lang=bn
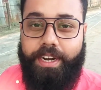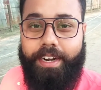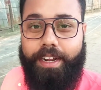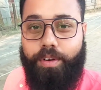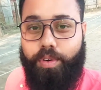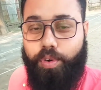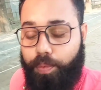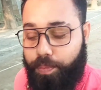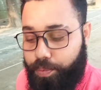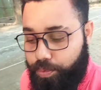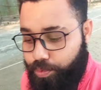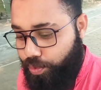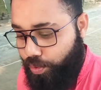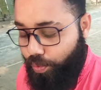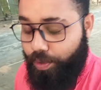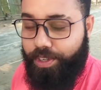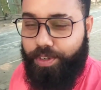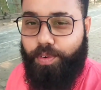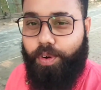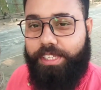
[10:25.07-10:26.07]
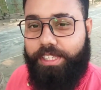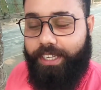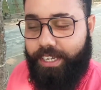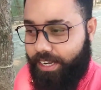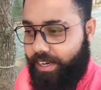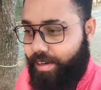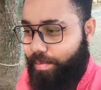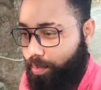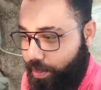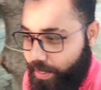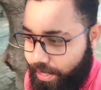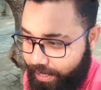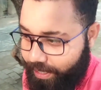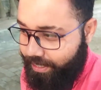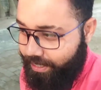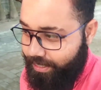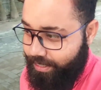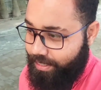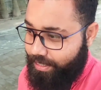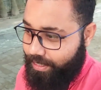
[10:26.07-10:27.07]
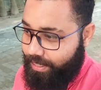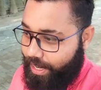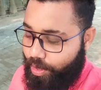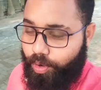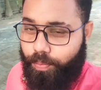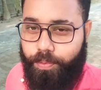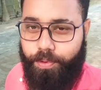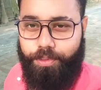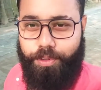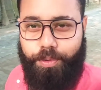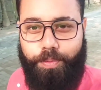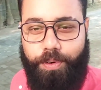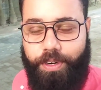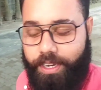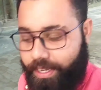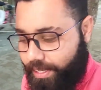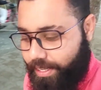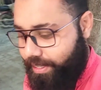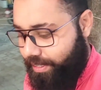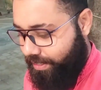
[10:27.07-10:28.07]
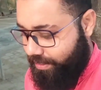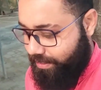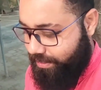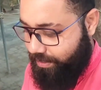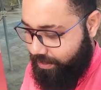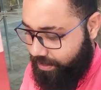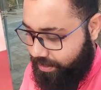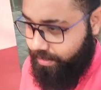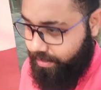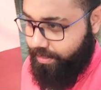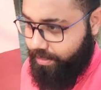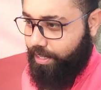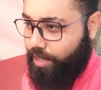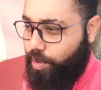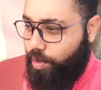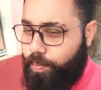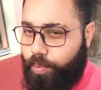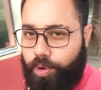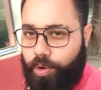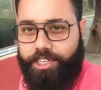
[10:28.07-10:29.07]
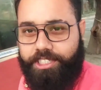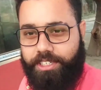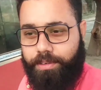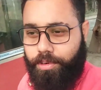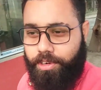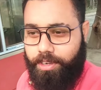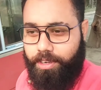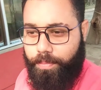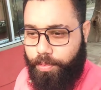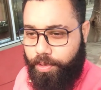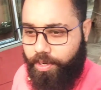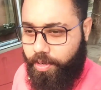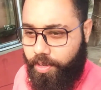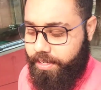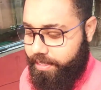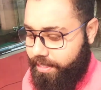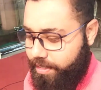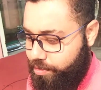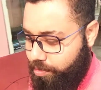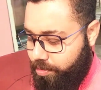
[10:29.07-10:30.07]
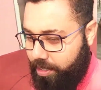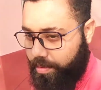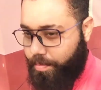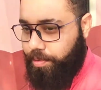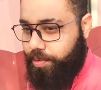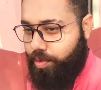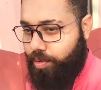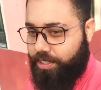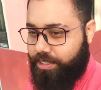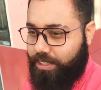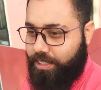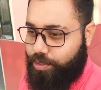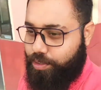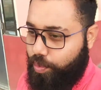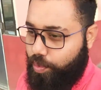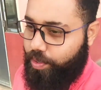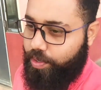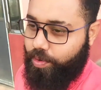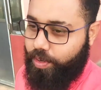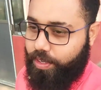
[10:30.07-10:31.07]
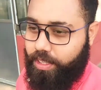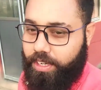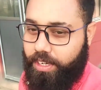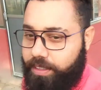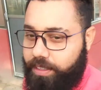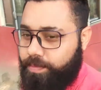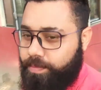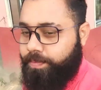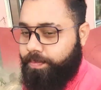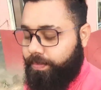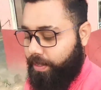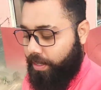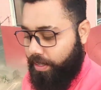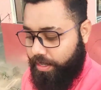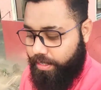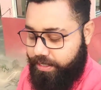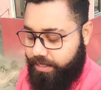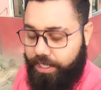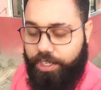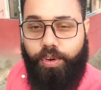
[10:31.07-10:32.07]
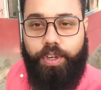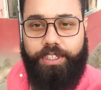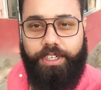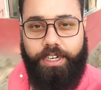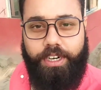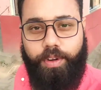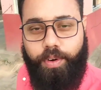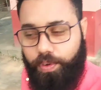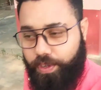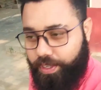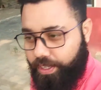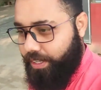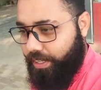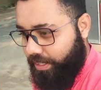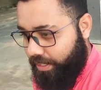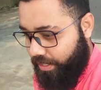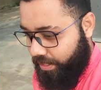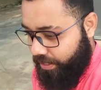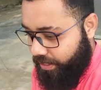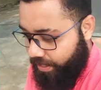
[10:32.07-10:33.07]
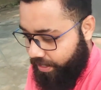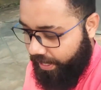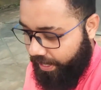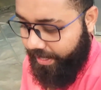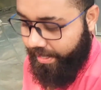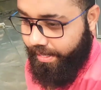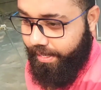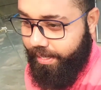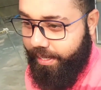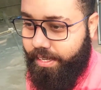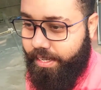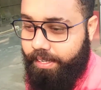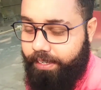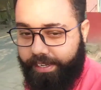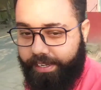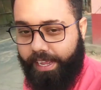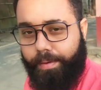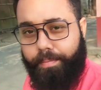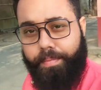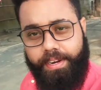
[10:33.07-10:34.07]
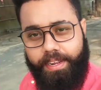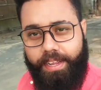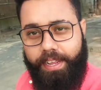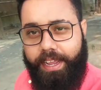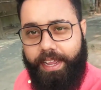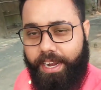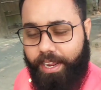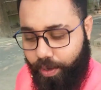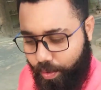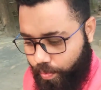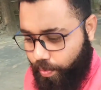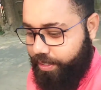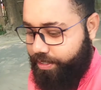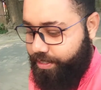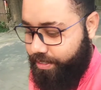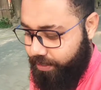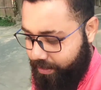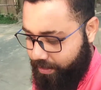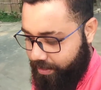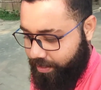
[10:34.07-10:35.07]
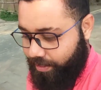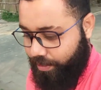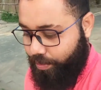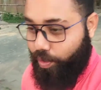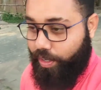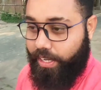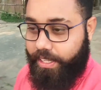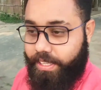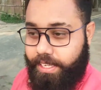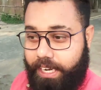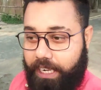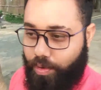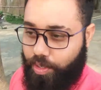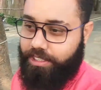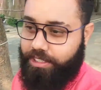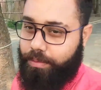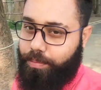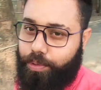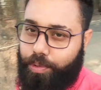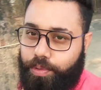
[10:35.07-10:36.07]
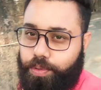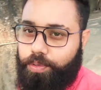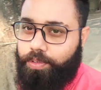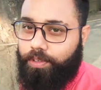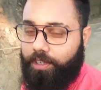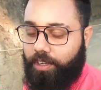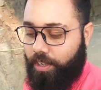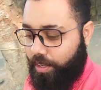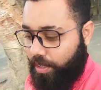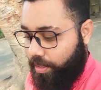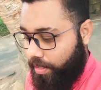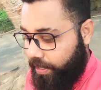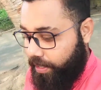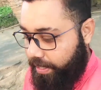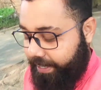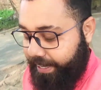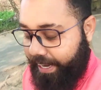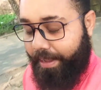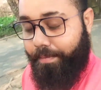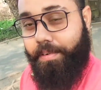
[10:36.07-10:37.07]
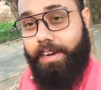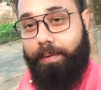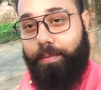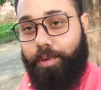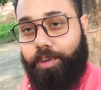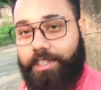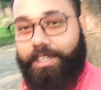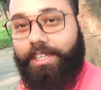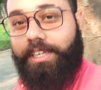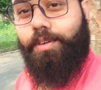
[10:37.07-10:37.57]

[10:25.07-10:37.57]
একটা খুব জরুরি কথা এখানে বলে রাখি এখনও পর্যন্ত মনে হয় কেউ বলেছে বলে মনে হয়নি ইস্কনের ভিতরে যে জরুরি কথাটা সেই কথাটা হলো কি এখানে ক্যামেরা অ্যালাও আছে নটা থেকে দশটা পর্যন্ত ক্যামেরা বলতে